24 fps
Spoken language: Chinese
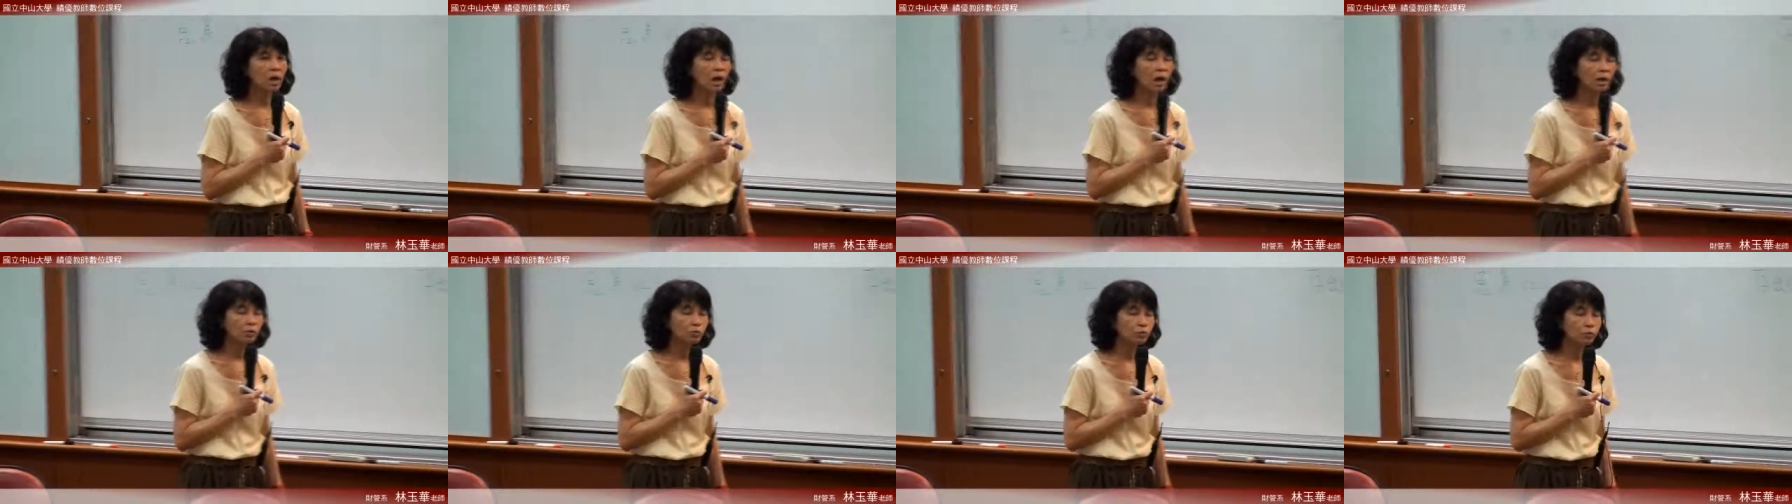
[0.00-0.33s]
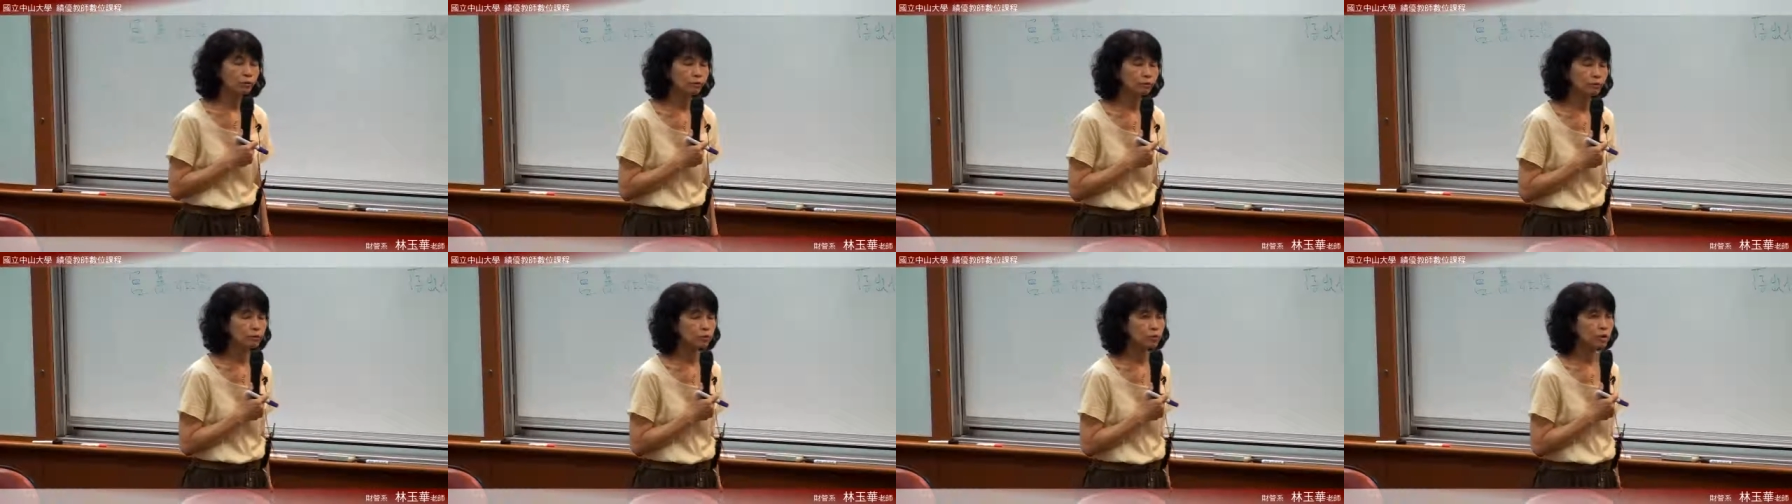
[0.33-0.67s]
它
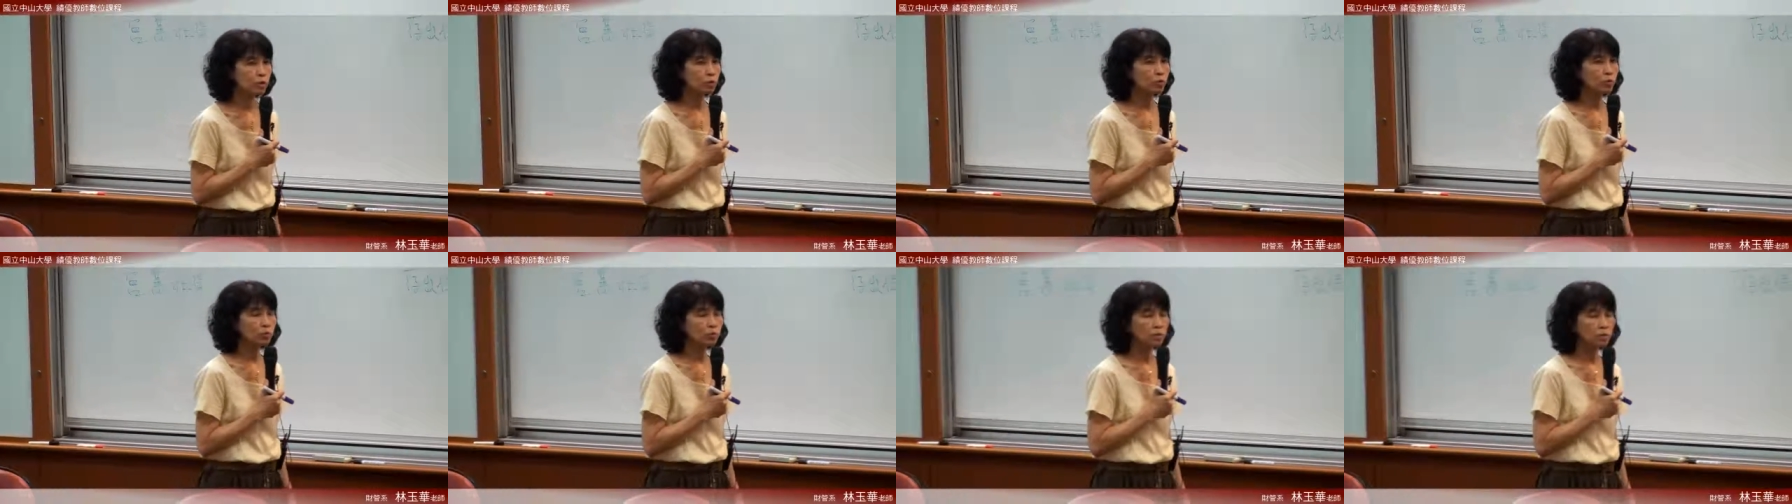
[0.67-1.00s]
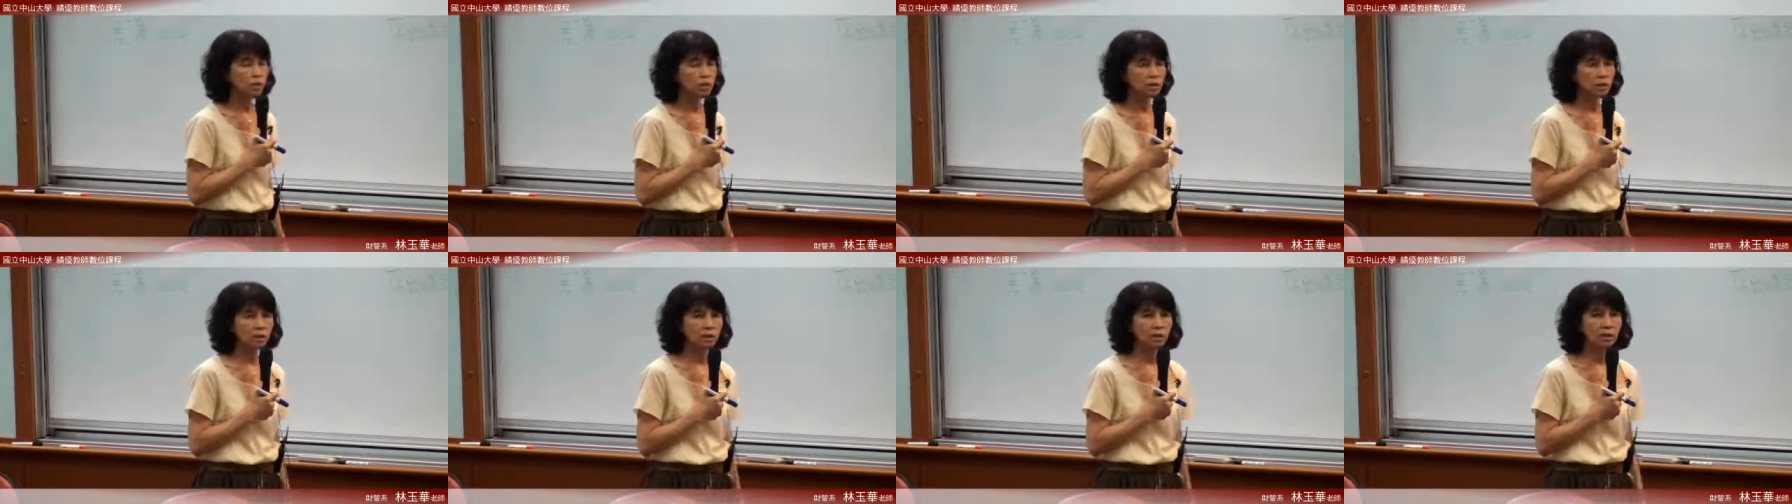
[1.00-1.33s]
所付的租
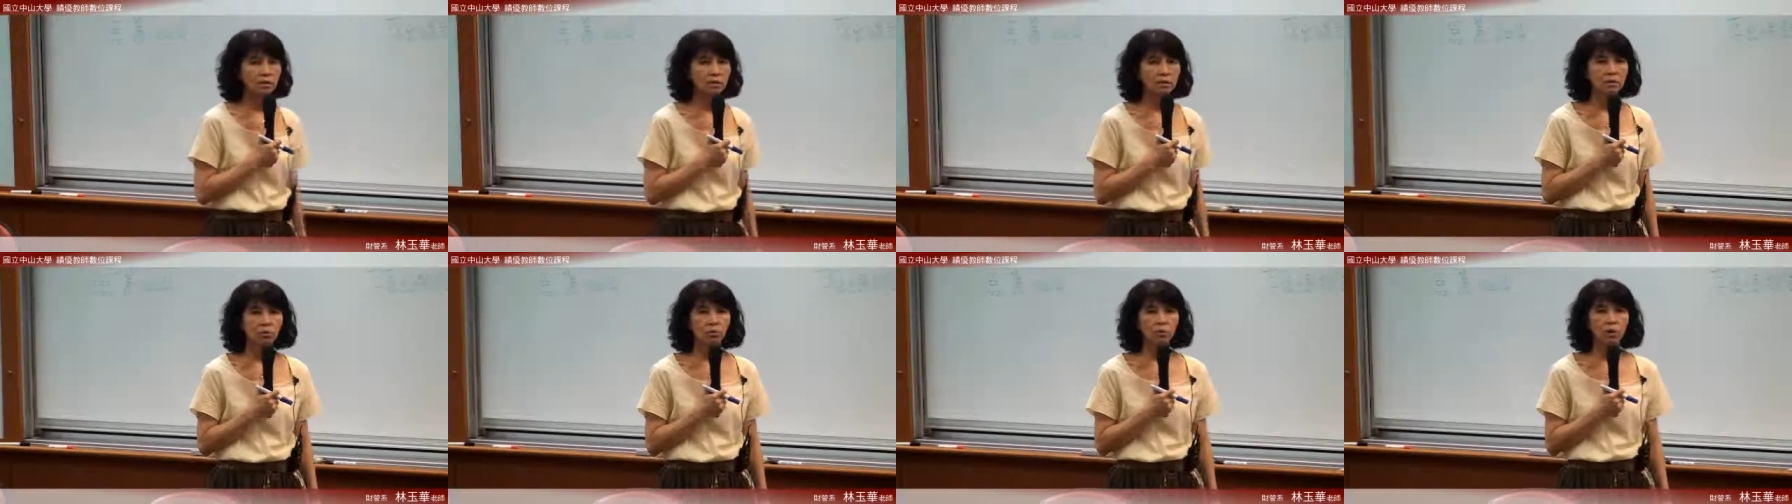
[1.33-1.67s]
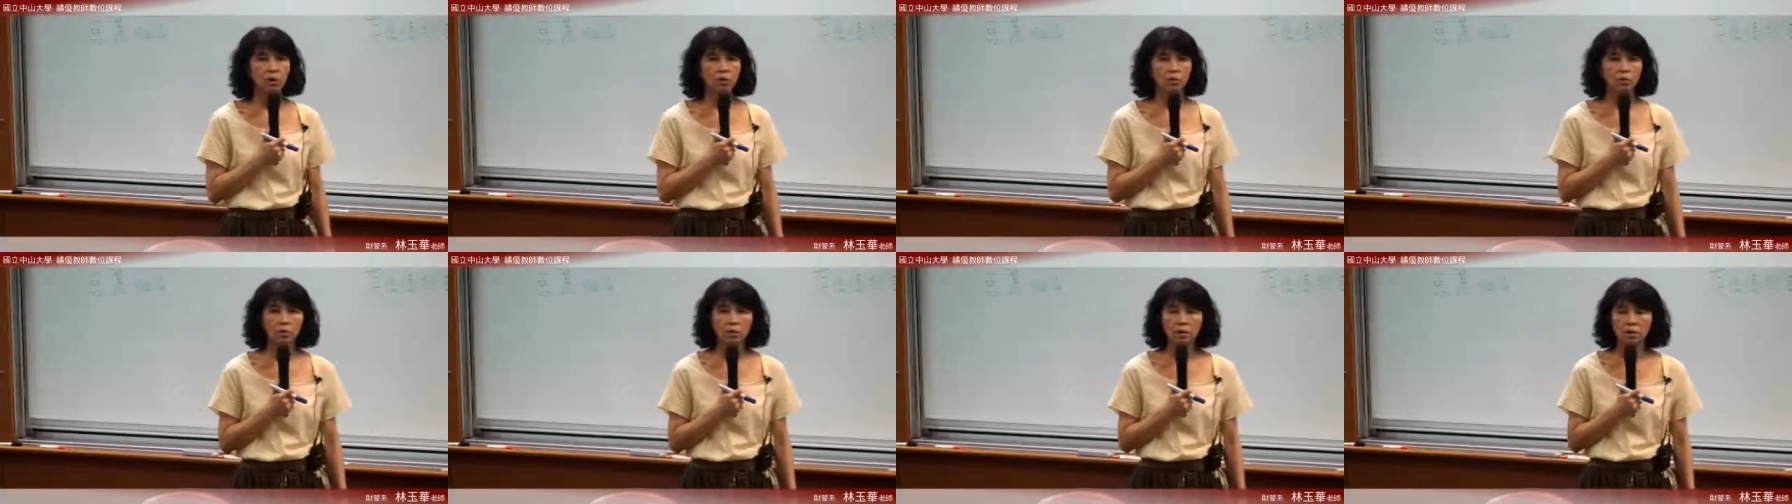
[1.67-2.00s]
金相
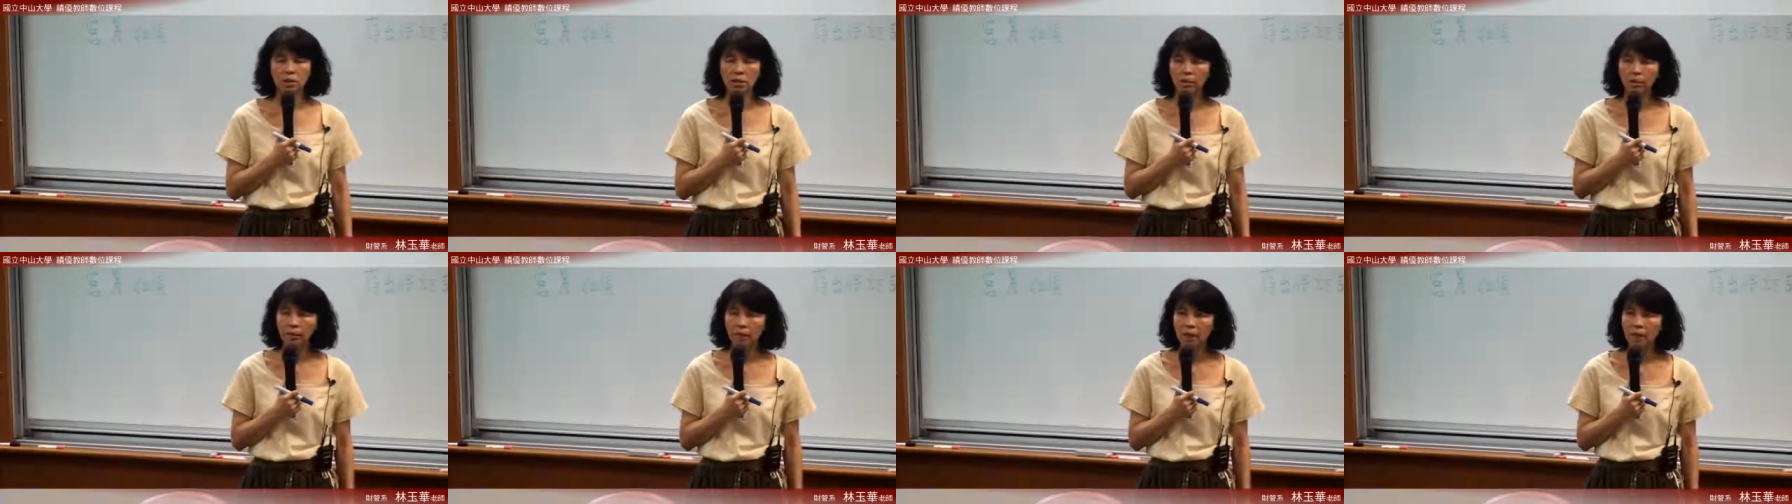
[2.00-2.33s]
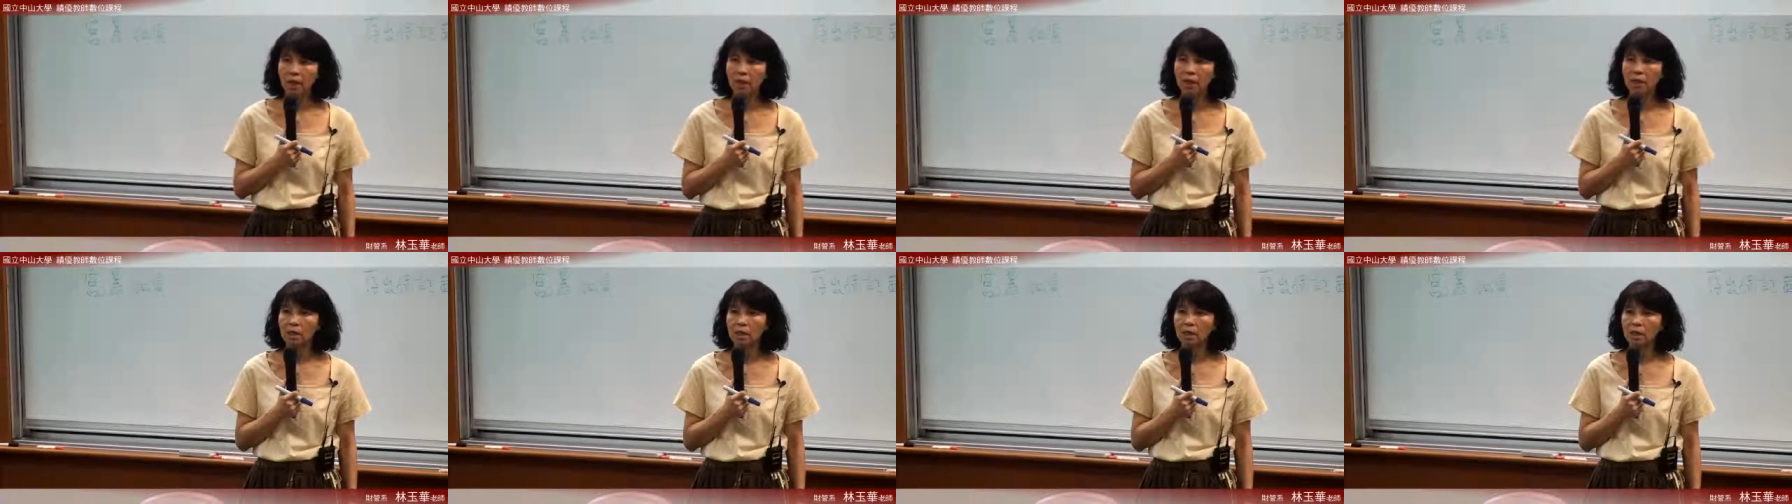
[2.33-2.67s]
对于是
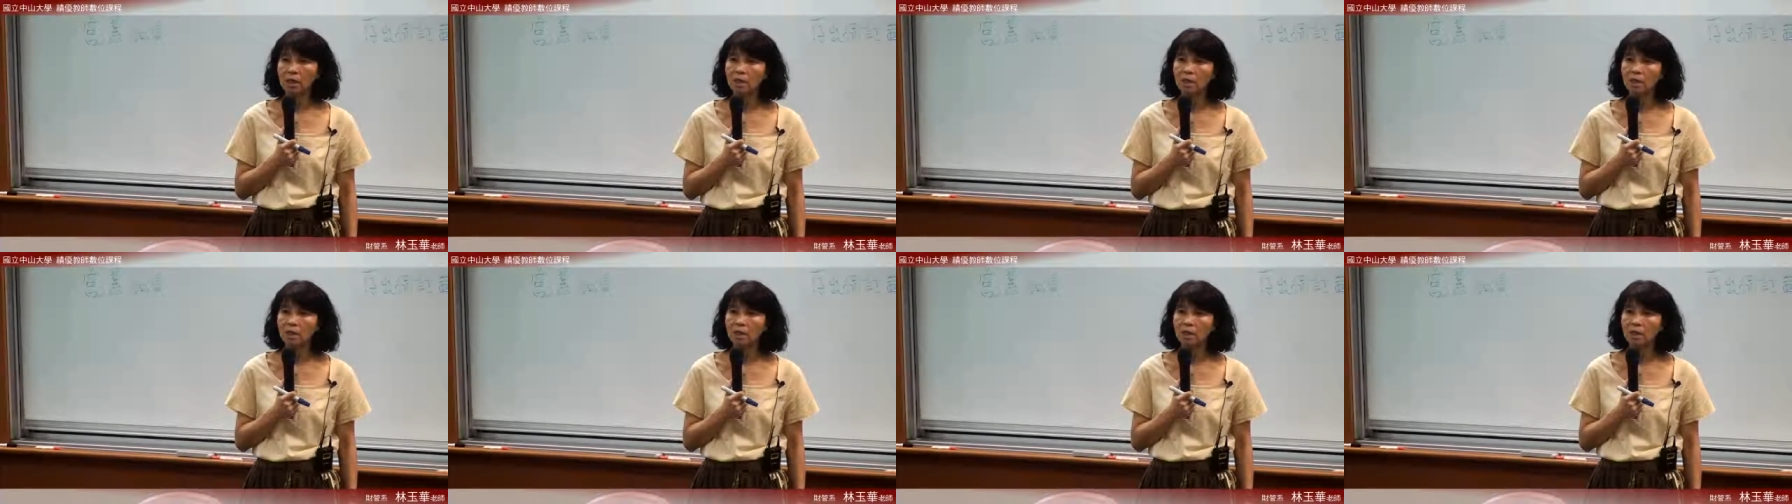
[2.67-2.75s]
便